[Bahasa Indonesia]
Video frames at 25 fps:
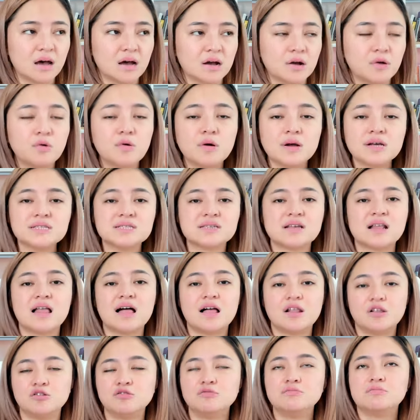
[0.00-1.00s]
gue
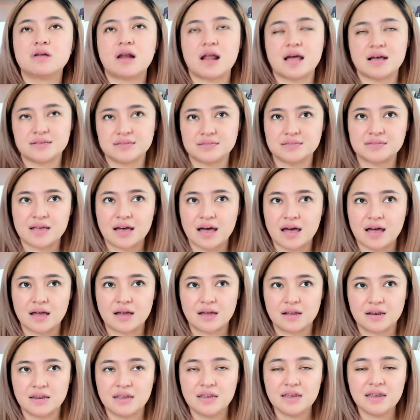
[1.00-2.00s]
selalu merasa
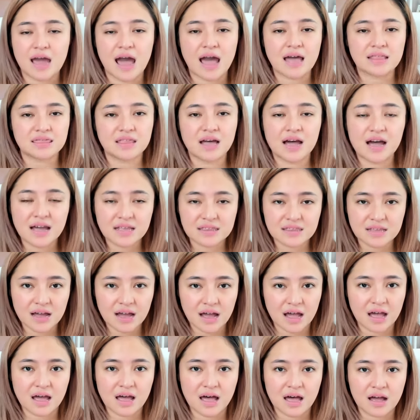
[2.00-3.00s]
di
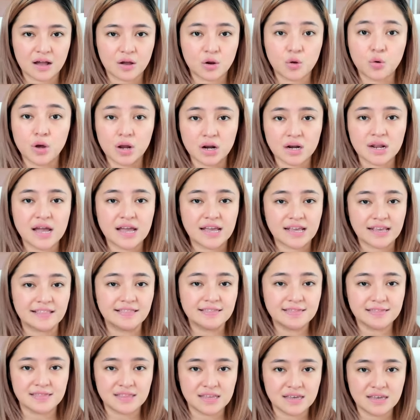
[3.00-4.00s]
tengah-tengah keluarga
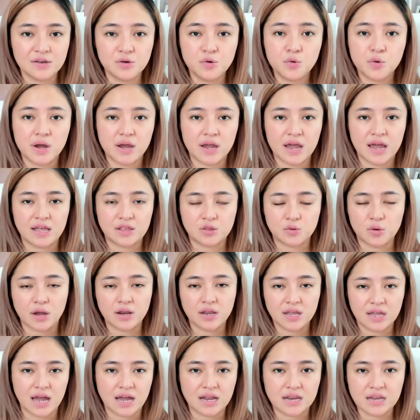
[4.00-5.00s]
inti gue yaitu
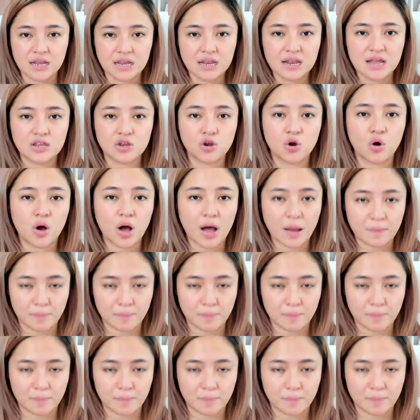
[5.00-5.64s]
adik-adik dan nyokap